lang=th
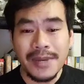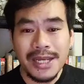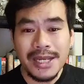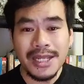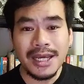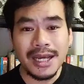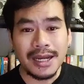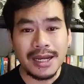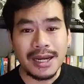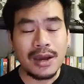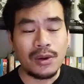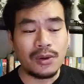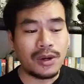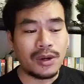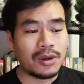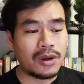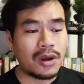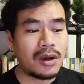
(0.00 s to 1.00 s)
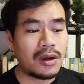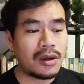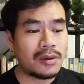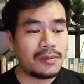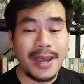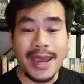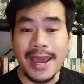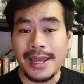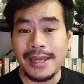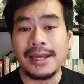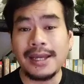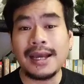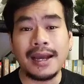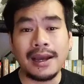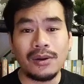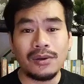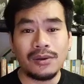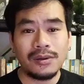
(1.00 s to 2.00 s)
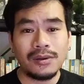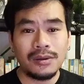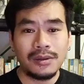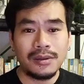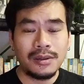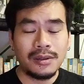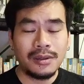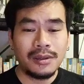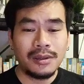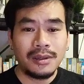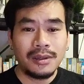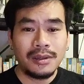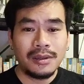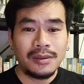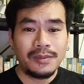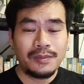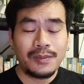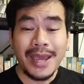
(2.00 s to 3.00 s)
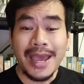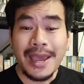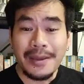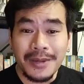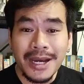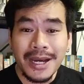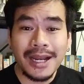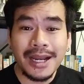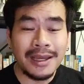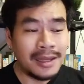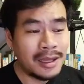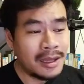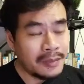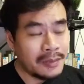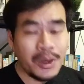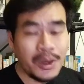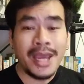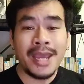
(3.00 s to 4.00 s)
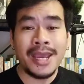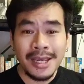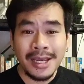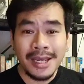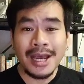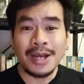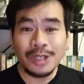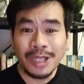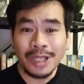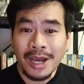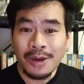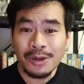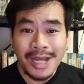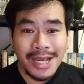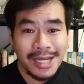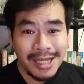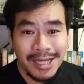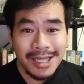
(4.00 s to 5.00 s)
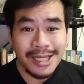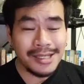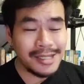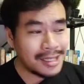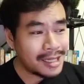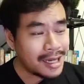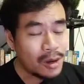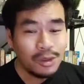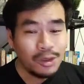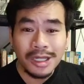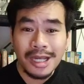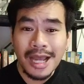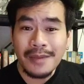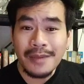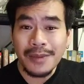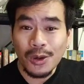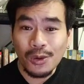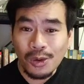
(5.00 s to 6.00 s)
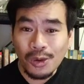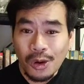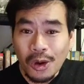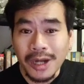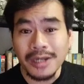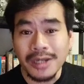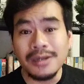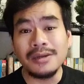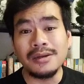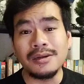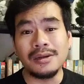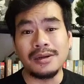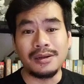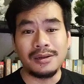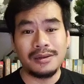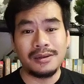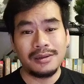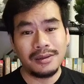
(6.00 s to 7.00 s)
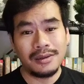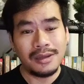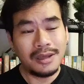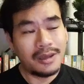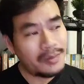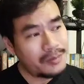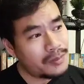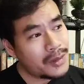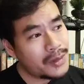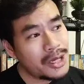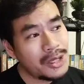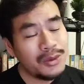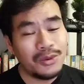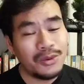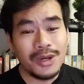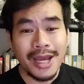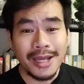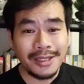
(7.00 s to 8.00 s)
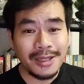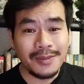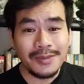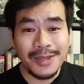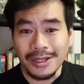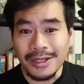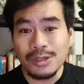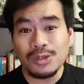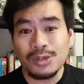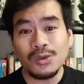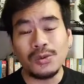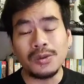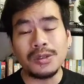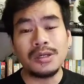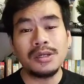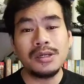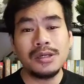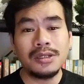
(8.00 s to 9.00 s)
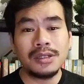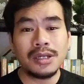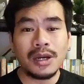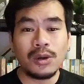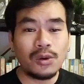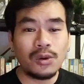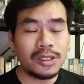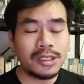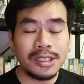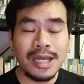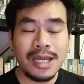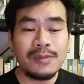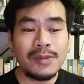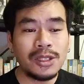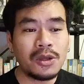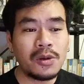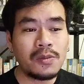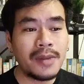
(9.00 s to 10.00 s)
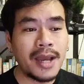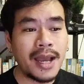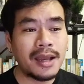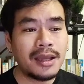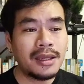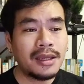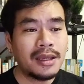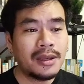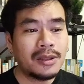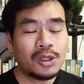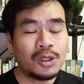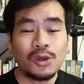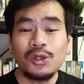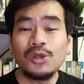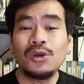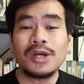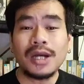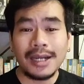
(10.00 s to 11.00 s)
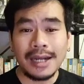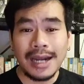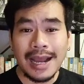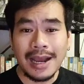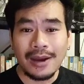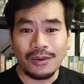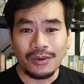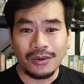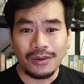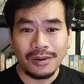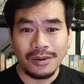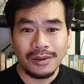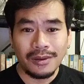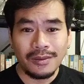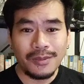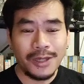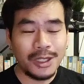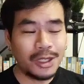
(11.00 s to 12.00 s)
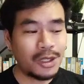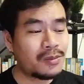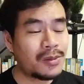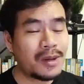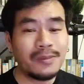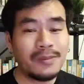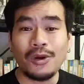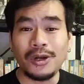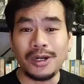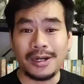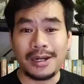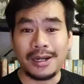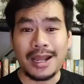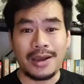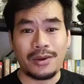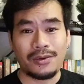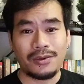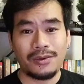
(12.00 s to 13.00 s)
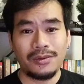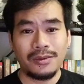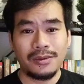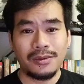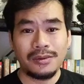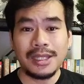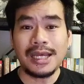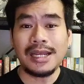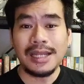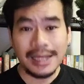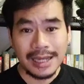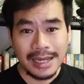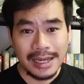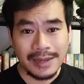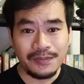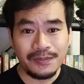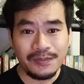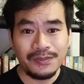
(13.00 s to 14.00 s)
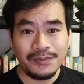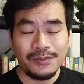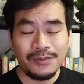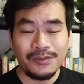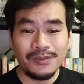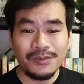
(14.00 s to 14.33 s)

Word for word: ทำไม่ดีกับเรา เราก็แผ่ให้เขา แผ่เพื่ออะไร แผ่ให้เขาถ้าเขาได้ดีจริง ๆ เขาจะได้ไปองค์กรอื่น ไปอยู่ในตำแหน่งที่สูงขึ้นเขาก็จะได้ไม่ต้องมาทนทุกข์กับเรา ไม่ต้องมาบ่นเรา นั่นแหละครับ